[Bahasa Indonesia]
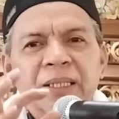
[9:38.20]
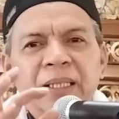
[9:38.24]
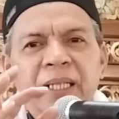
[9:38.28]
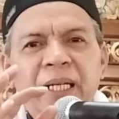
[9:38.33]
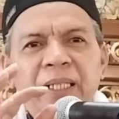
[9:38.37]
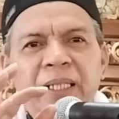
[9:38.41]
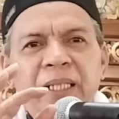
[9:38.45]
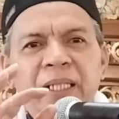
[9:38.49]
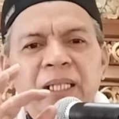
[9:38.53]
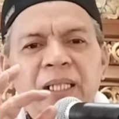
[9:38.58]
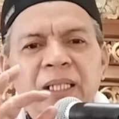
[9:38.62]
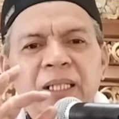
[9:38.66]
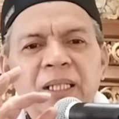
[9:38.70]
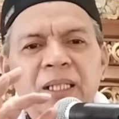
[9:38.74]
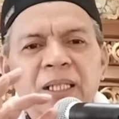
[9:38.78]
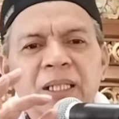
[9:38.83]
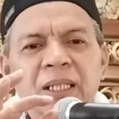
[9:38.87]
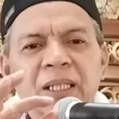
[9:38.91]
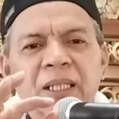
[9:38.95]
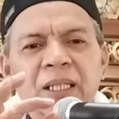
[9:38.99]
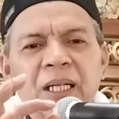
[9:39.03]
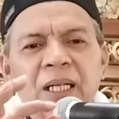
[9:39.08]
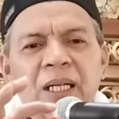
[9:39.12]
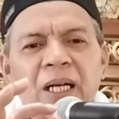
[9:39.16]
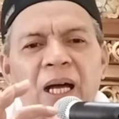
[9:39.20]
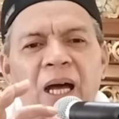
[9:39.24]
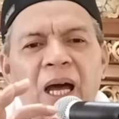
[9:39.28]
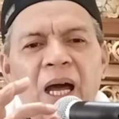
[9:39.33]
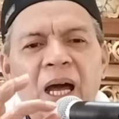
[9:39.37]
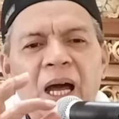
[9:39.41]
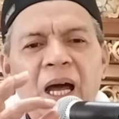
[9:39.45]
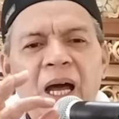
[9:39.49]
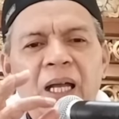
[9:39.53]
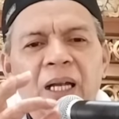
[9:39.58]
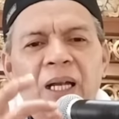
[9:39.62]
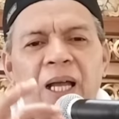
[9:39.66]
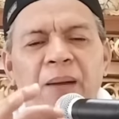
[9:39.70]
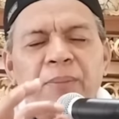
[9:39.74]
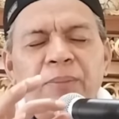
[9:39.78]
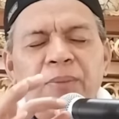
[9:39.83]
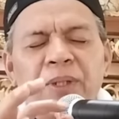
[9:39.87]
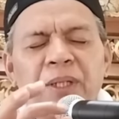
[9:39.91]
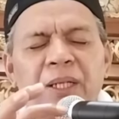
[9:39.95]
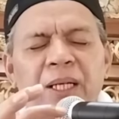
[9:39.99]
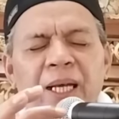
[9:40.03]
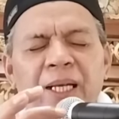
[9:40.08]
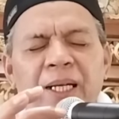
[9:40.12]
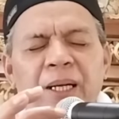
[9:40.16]
Jadi
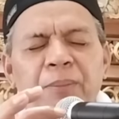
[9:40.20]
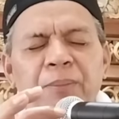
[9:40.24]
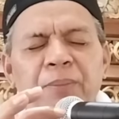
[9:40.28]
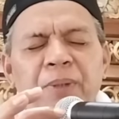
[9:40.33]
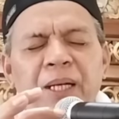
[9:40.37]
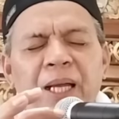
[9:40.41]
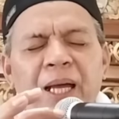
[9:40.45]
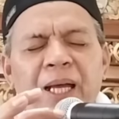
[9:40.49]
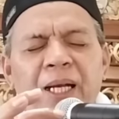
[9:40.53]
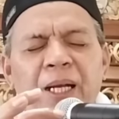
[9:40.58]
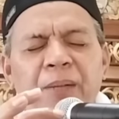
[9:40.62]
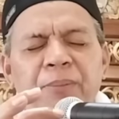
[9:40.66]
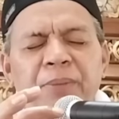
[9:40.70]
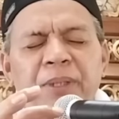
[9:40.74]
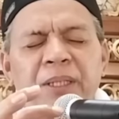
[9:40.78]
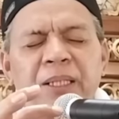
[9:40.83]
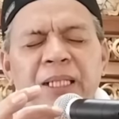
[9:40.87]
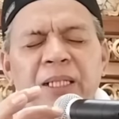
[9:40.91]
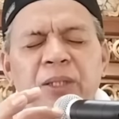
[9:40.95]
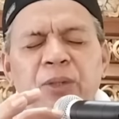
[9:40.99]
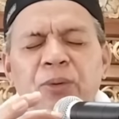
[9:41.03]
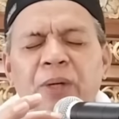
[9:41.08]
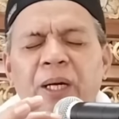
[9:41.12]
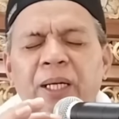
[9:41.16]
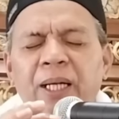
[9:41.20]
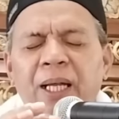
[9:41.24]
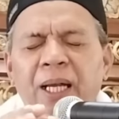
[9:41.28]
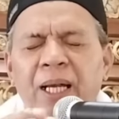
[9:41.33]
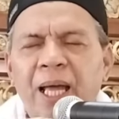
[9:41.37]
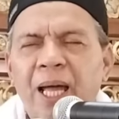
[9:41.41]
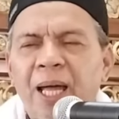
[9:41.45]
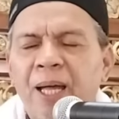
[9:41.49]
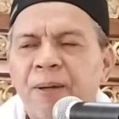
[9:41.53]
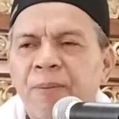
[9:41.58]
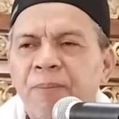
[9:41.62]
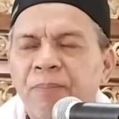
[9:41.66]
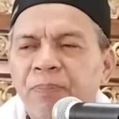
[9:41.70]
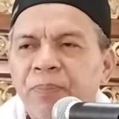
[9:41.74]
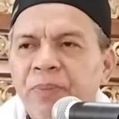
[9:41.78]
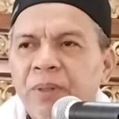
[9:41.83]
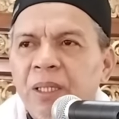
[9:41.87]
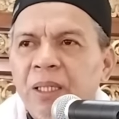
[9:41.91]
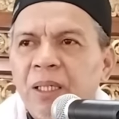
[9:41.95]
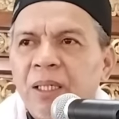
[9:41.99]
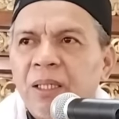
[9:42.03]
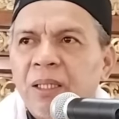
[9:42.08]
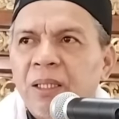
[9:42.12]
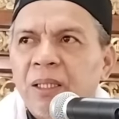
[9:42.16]
alhamdulillah rabbil alamin itu adalah
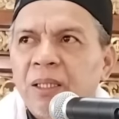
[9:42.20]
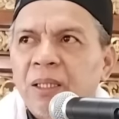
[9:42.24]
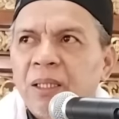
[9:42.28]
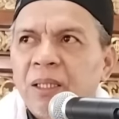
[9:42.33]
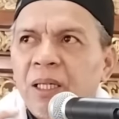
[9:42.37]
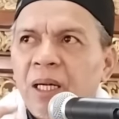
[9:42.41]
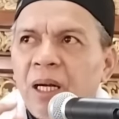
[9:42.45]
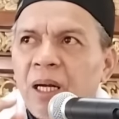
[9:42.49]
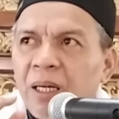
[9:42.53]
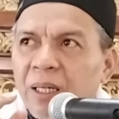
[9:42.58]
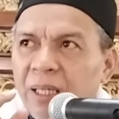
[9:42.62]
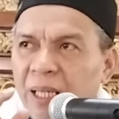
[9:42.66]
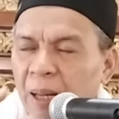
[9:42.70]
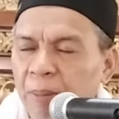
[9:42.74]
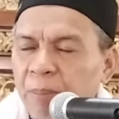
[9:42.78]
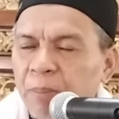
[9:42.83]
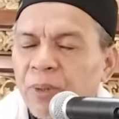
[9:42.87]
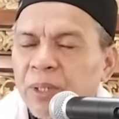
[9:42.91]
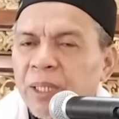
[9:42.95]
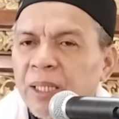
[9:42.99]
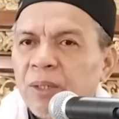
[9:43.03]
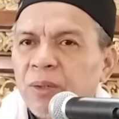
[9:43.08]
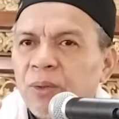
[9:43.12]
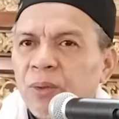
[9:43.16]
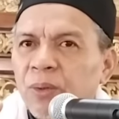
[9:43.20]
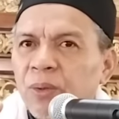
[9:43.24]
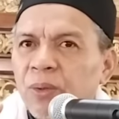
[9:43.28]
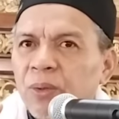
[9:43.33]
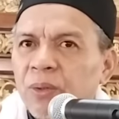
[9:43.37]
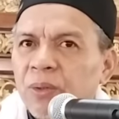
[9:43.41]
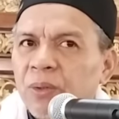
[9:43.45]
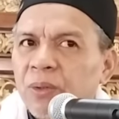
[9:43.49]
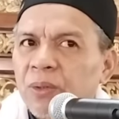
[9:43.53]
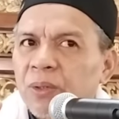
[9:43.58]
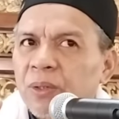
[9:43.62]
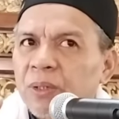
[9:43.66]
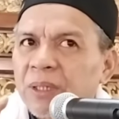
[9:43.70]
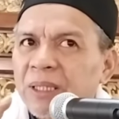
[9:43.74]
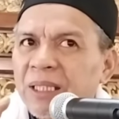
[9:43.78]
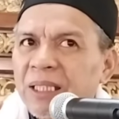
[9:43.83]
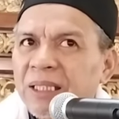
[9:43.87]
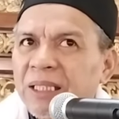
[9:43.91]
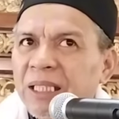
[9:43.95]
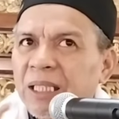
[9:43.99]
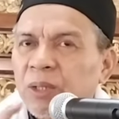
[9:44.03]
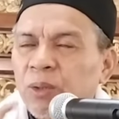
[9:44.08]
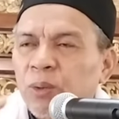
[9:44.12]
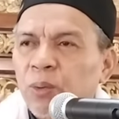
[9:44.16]
Rabbung itu
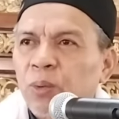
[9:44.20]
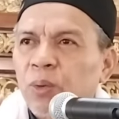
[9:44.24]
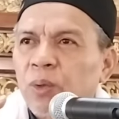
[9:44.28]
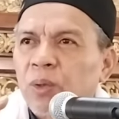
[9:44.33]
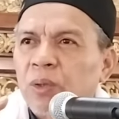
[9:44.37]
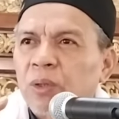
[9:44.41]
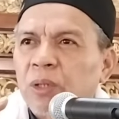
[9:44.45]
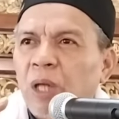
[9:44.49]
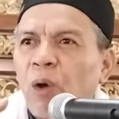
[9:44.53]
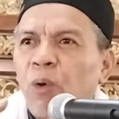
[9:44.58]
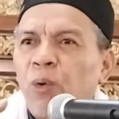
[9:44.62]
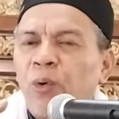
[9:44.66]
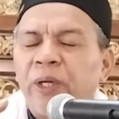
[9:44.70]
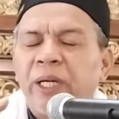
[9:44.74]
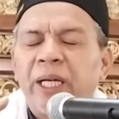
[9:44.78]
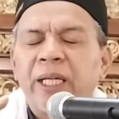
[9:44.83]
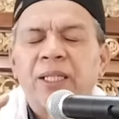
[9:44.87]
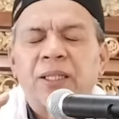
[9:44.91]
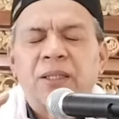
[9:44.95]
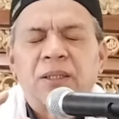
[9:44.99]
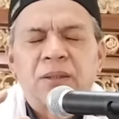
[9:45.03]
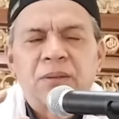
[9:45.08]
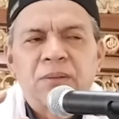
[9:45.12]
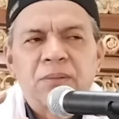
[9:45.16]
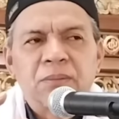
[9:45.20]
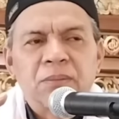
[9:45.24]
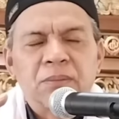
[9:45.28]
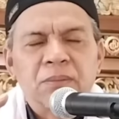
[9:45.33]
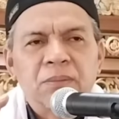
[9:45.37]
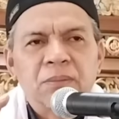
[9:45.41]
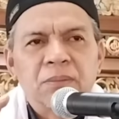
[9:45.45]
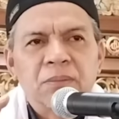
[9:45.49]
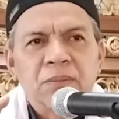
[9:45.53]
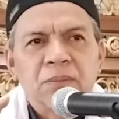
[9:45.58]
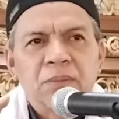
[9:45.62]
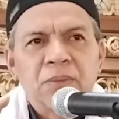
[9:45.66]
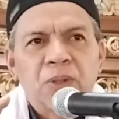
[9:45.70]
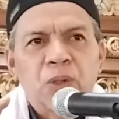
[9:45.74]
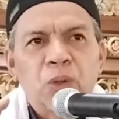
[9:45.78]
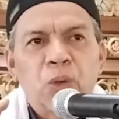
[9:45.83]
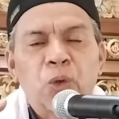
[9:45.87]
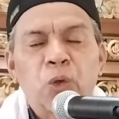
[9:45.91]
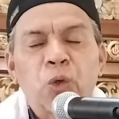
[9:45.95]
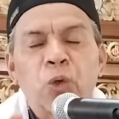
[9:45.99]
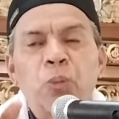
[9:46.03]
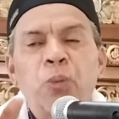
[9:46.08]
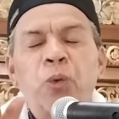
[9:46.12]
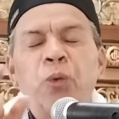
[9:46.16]
di situ tauhid
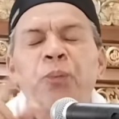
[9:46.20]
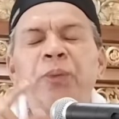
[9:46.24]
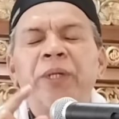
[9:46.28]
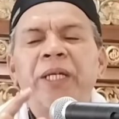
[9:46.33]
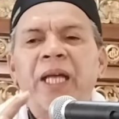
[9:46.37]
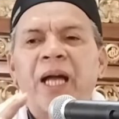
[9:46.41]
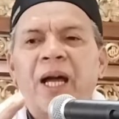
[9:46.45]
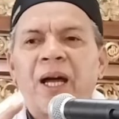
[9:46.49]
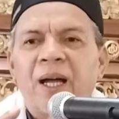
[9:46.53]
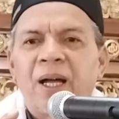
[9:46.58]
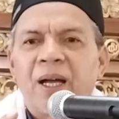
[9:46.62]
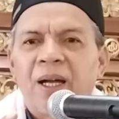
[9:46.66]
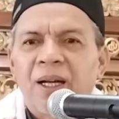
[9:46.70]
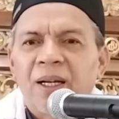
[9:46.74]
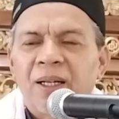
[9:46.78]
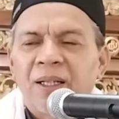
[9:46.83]
rububiyah.